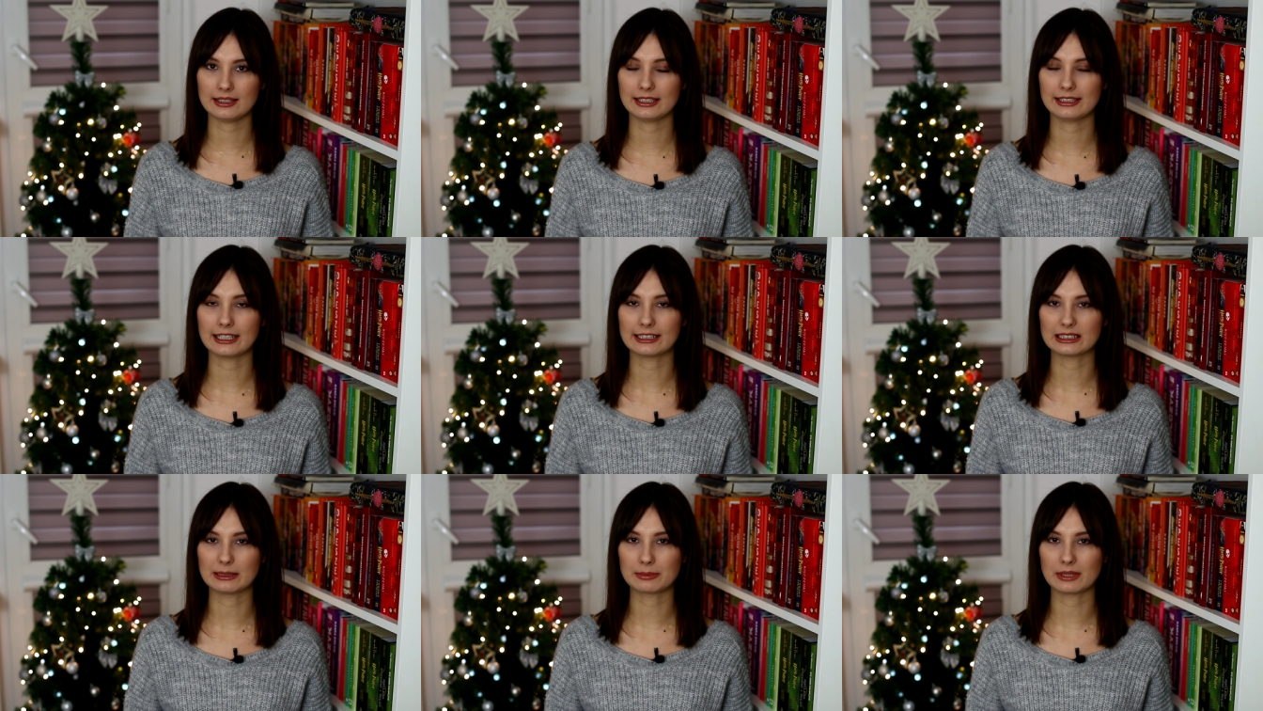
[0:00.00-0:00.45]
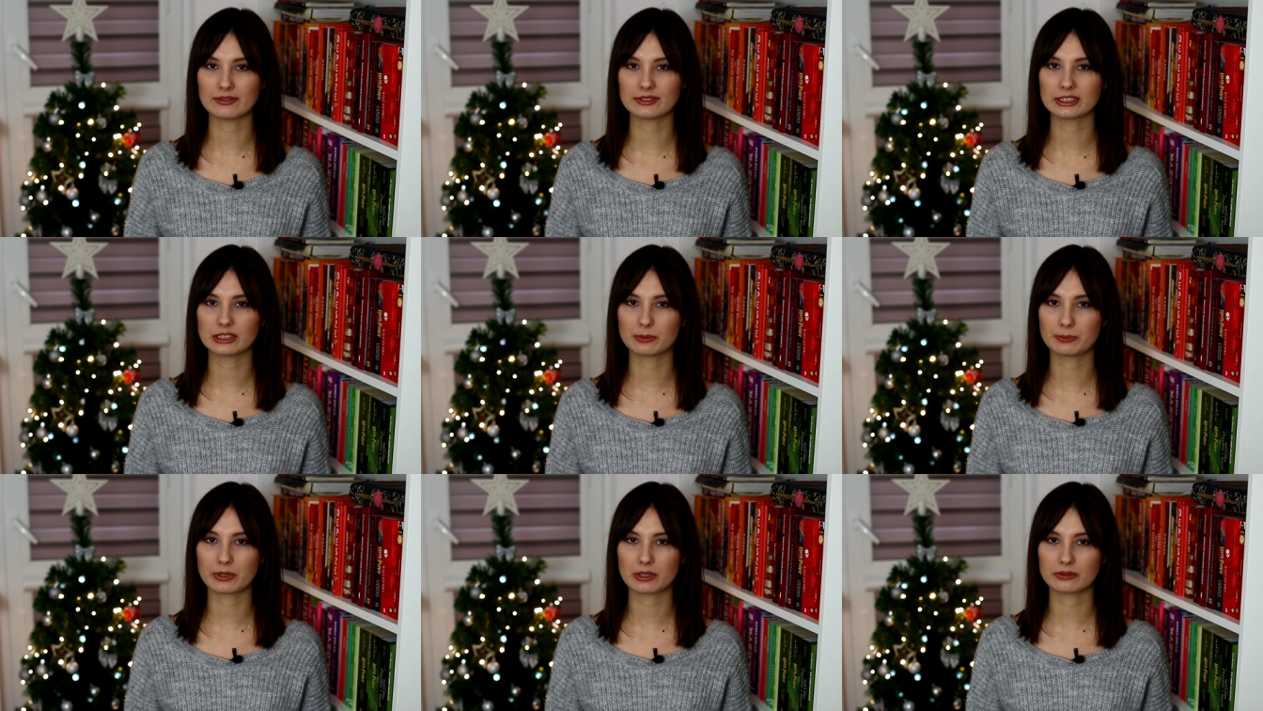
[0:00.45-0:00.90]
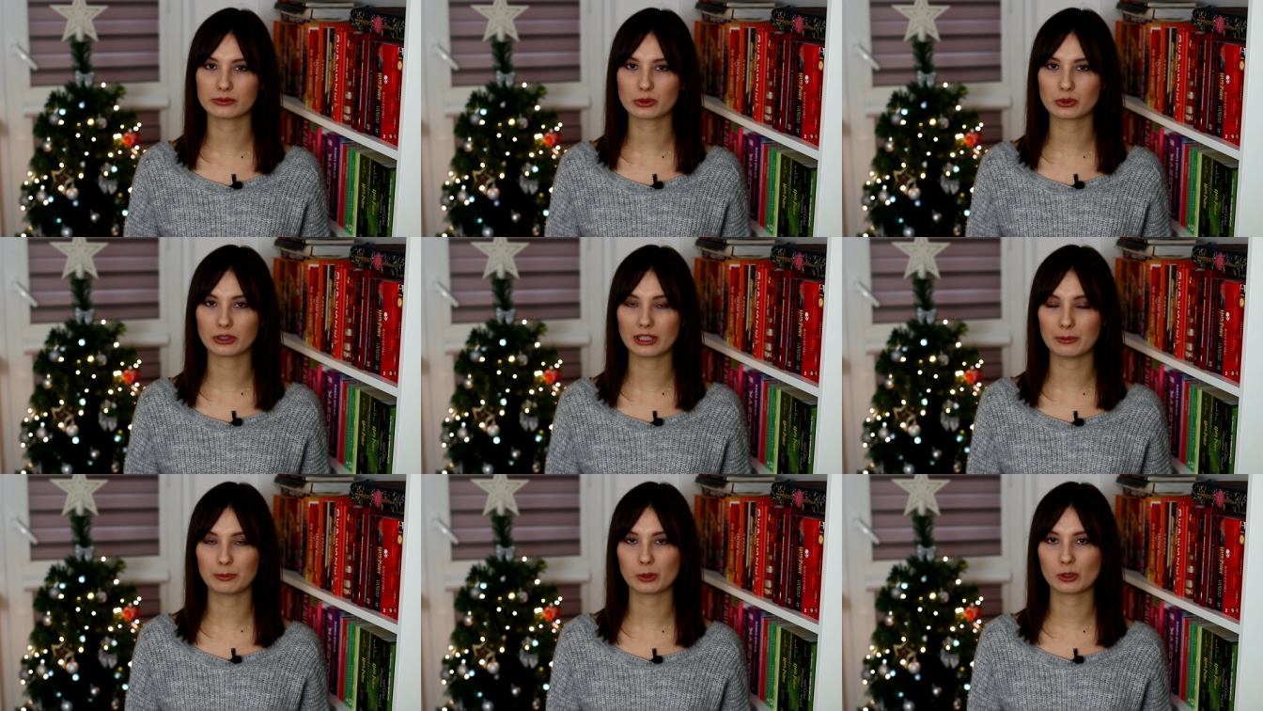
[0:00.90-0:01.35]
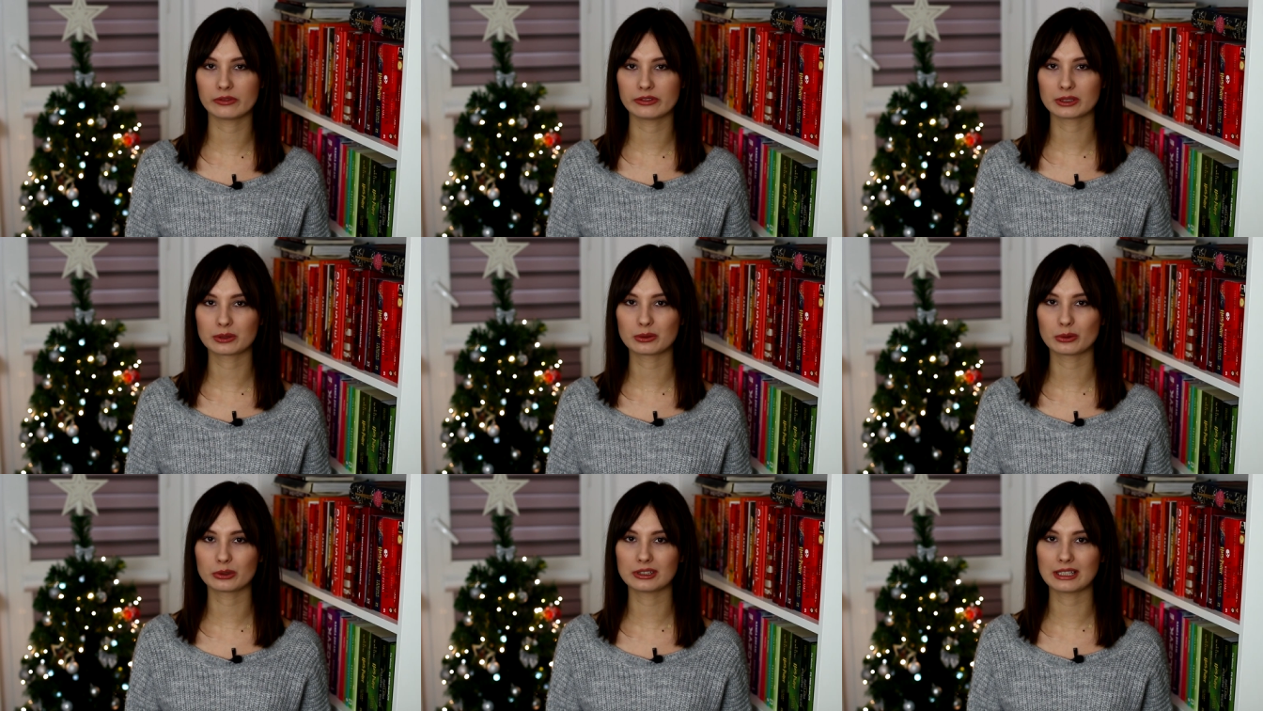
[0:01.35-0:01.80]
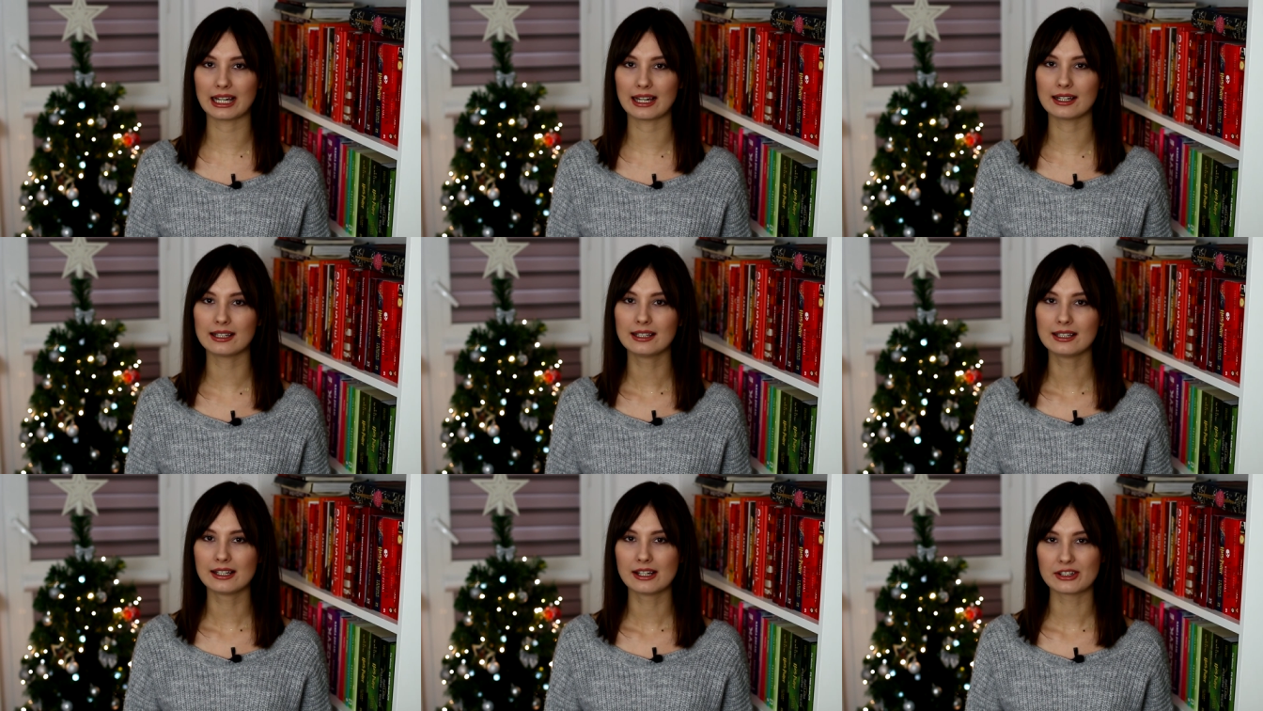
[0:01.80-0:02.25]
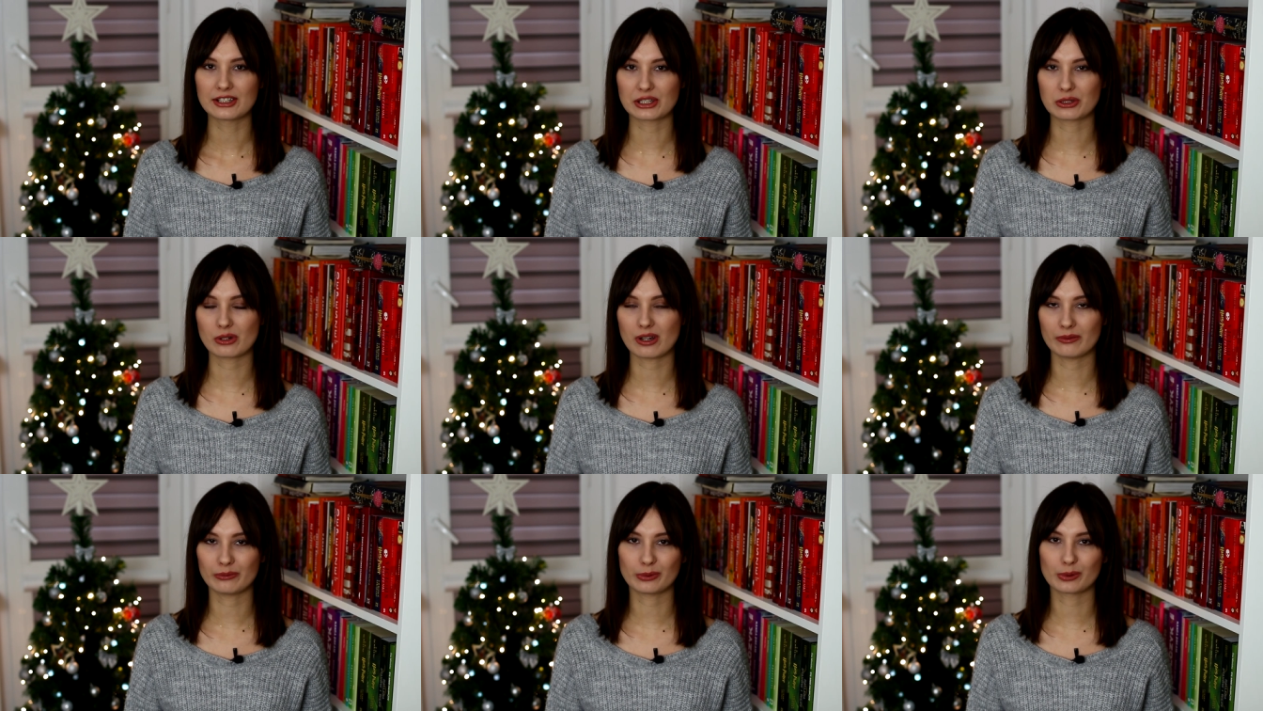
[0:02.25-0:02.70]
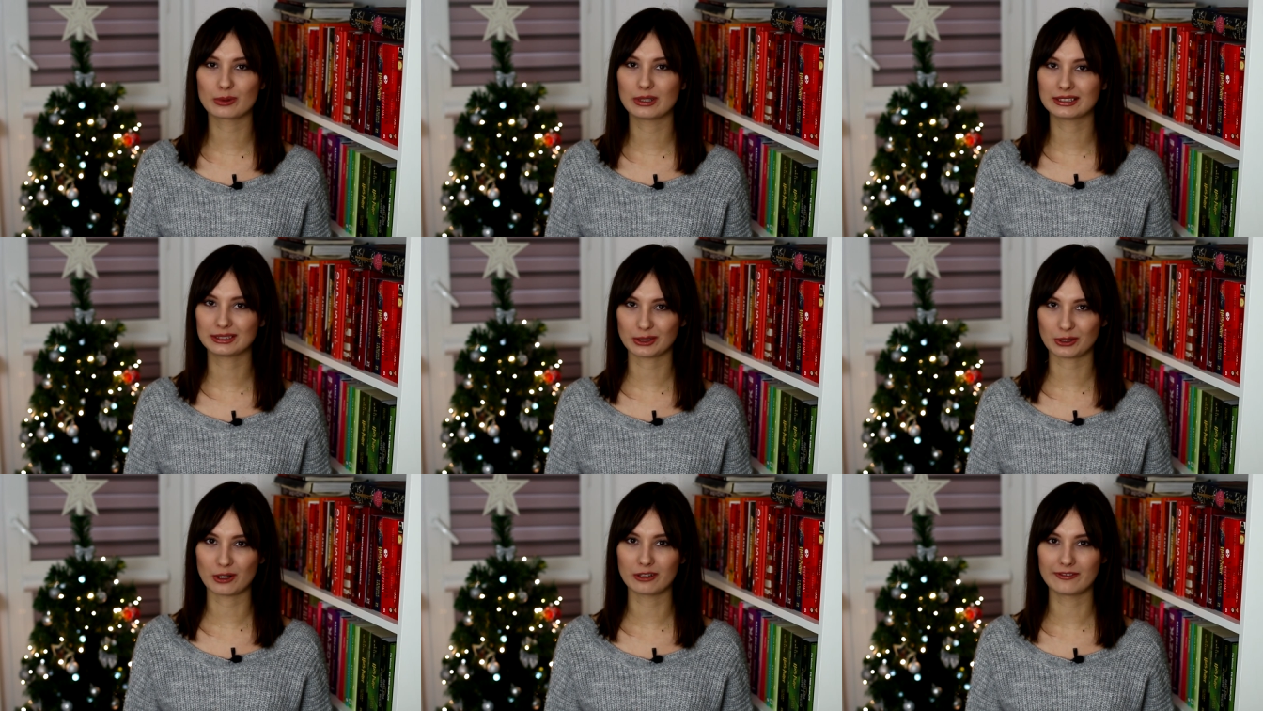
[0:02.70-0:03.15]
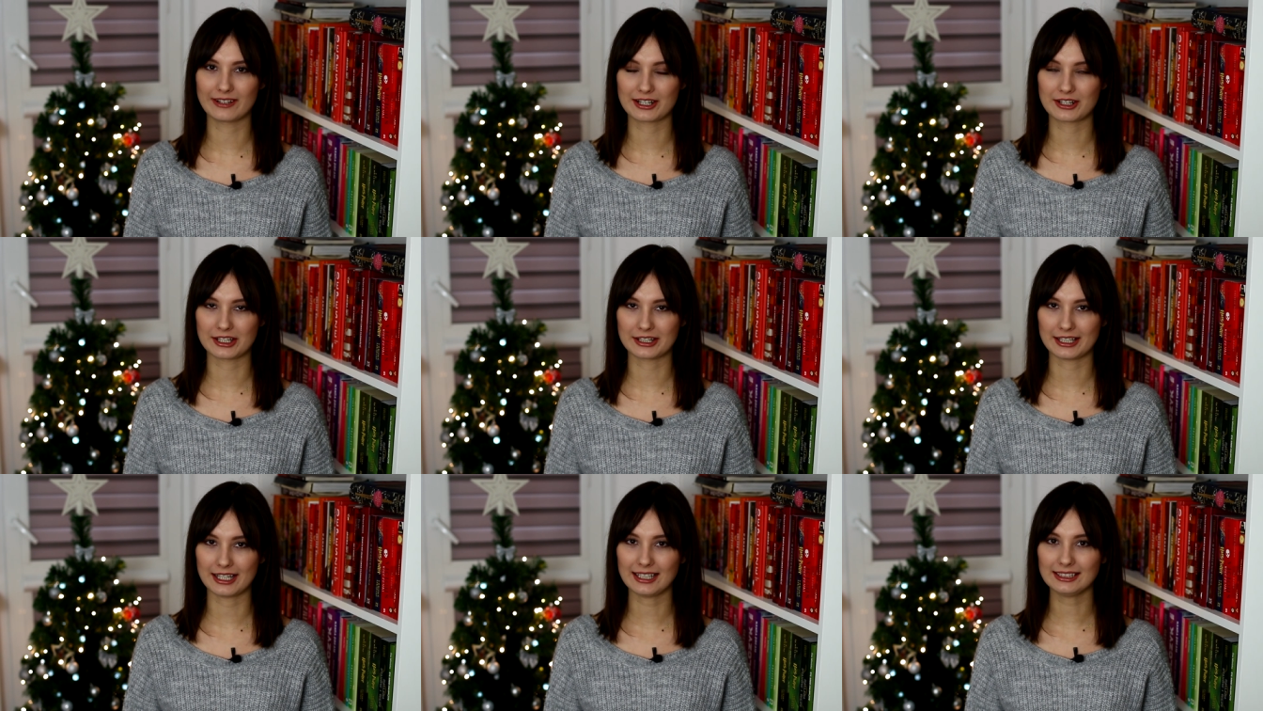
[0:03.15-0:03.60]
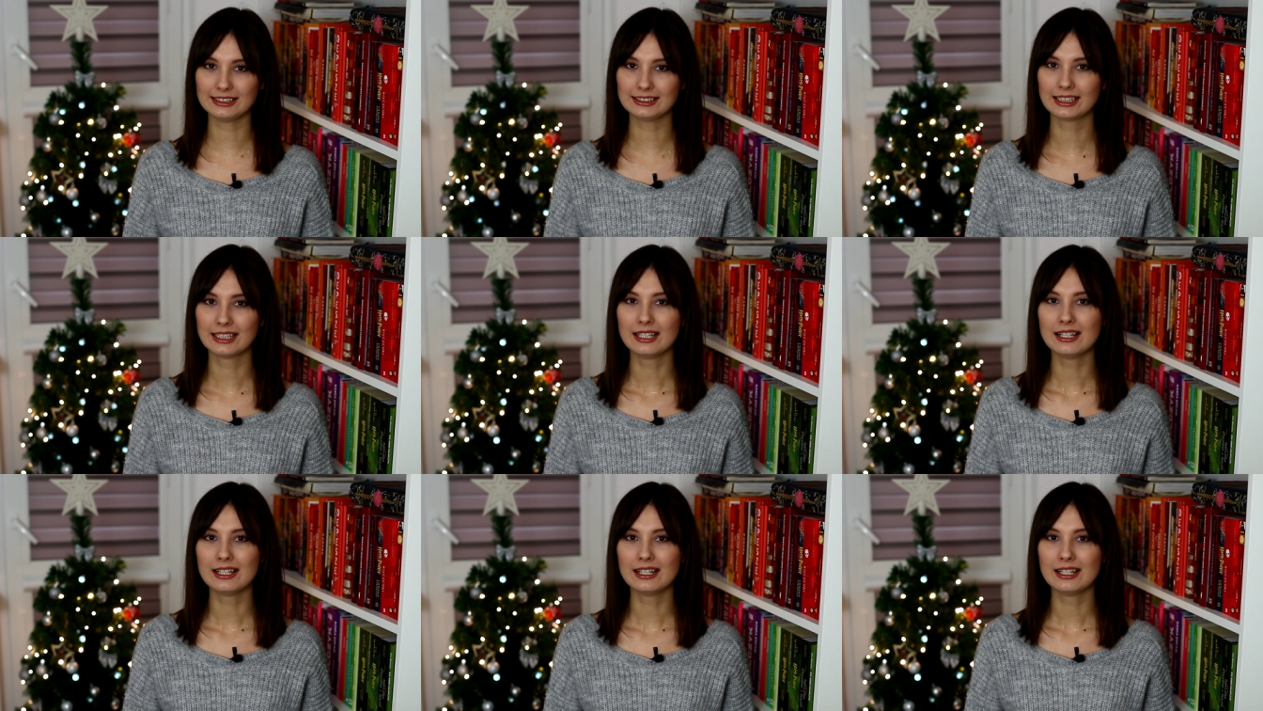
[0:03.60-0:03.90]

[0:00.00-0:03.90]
i tak naprawdę dopiero w drugiej połowie grudnia zaczęłam w ogóle cokolwiek czytać.